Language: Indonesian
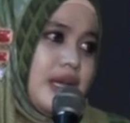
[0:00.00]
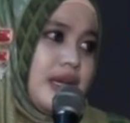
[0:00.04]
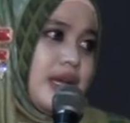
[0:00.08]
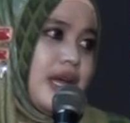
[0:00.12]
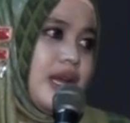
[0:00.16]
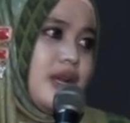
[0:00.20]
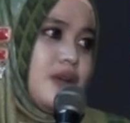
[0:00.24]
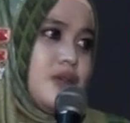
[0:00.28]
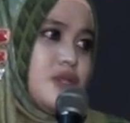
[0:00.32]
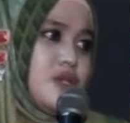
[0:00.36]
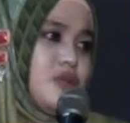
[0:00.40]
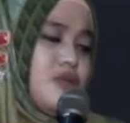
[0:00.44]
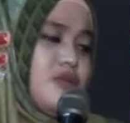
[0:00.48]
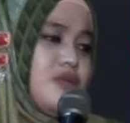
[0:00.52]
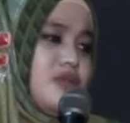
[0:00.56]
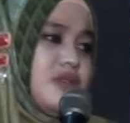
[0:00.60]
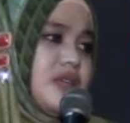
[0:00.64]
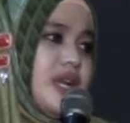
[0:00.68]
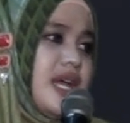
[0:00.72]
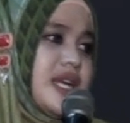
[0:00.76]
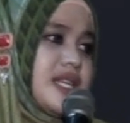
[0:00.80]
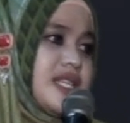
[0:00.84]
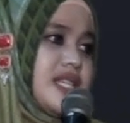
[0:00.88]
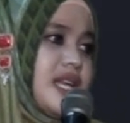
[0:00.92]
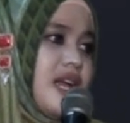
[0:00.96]
kalau
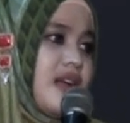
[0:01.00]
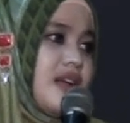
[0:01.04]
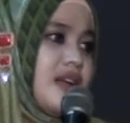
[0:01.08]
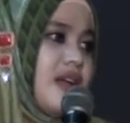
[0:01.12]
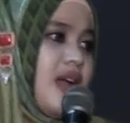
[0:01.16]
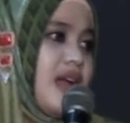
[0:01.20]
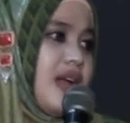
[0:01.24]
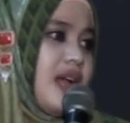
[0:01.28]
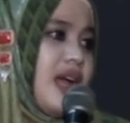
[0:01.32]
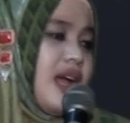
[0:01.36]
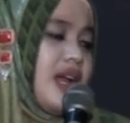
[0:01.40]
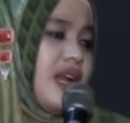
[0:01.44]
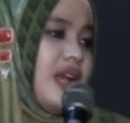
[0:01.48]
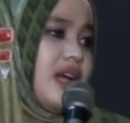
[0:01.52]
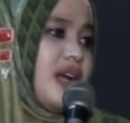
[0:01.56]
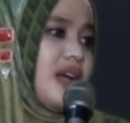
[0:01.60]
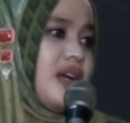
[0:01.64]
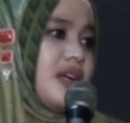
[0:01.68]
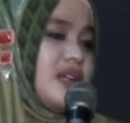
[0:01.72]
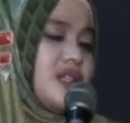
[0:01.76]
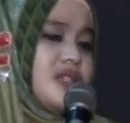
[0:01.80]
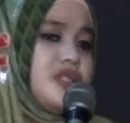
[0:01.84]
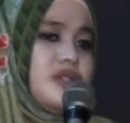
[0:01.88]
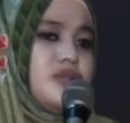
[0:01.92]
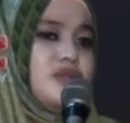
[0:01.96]
sudah sangka kalah
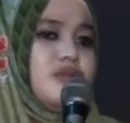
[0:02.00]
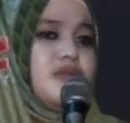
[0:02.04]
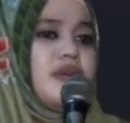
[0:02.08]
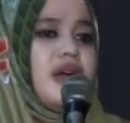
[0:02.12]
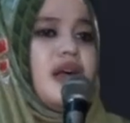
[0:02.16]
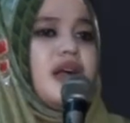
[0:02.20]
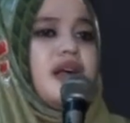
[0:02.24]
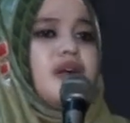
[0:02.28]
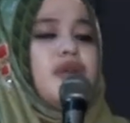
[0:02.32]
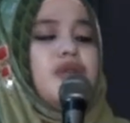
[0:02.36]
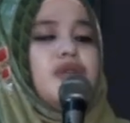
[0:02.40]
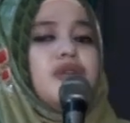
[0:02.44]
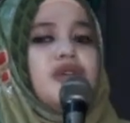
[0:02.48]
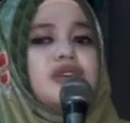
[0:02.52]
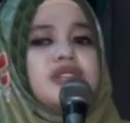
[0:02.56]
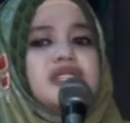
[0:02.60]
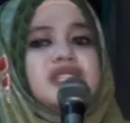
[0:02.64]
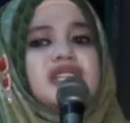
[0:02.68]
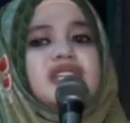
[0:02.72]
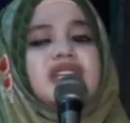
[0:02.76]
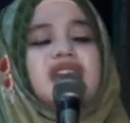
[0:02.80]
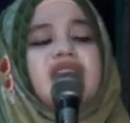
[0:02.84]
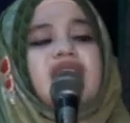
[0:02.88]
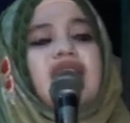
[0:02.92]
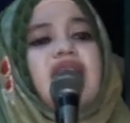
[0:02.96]
kedua kula
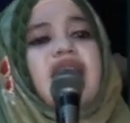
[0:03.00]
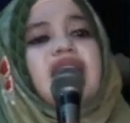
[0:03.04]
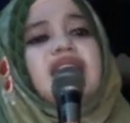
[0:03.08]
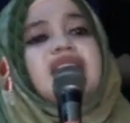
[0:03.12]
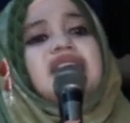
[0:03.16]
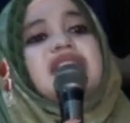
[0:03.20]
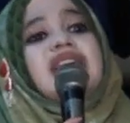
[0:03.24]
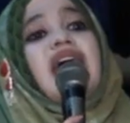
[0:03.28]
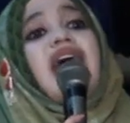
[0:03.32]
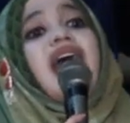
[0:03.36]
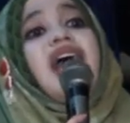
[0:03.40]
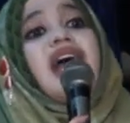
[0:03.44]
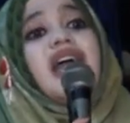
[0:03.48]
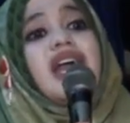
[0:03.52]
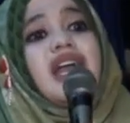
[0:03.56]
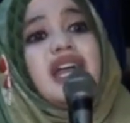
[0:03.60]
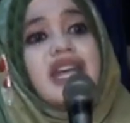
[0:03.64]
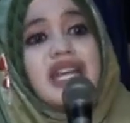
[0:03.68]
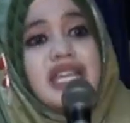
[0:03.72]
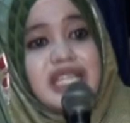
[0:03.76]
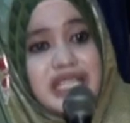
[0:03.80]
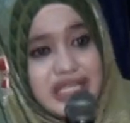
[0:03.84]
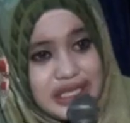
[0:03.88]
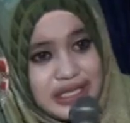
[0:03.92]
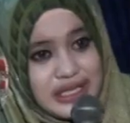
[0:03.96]
jenengan
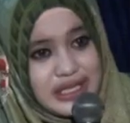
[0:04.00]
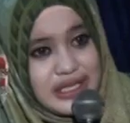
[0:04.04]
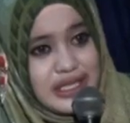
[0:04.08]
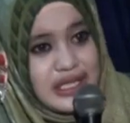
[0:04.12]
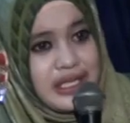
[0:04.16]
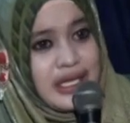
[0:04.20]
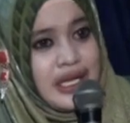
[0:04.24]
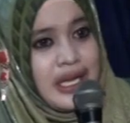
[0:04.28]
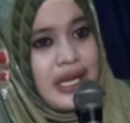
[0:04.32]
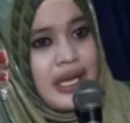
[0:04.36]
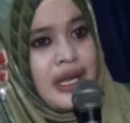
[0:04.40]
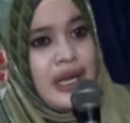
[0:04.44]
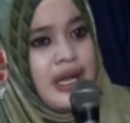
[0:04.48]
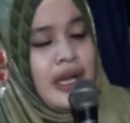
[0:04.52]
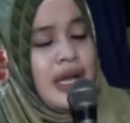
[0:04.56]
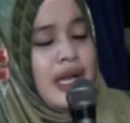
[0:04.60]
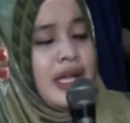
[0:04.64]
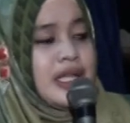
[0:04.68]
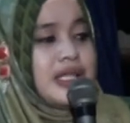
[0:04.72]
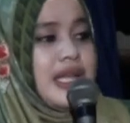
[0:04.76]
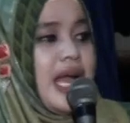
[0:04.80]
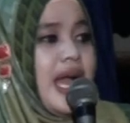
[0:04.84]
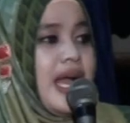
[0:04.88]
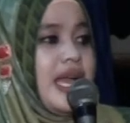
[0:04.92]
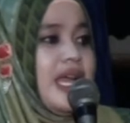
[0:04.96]
tangi
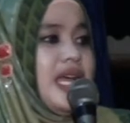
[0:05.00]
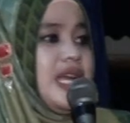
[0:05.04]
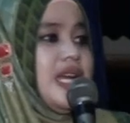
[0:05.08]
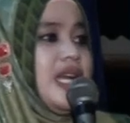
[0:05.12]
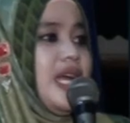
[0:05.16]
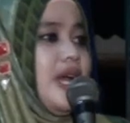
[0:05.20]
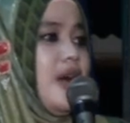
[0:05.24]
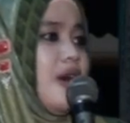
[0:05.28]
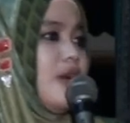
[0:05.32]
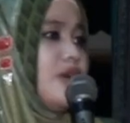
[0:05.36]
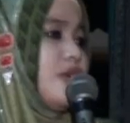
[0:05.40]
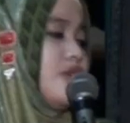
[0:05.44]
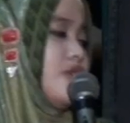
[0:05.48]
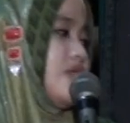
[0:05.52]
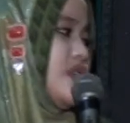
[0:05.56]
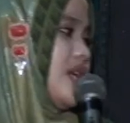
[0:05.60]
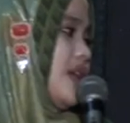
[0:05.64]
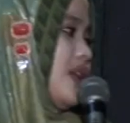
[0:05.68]
tangine ana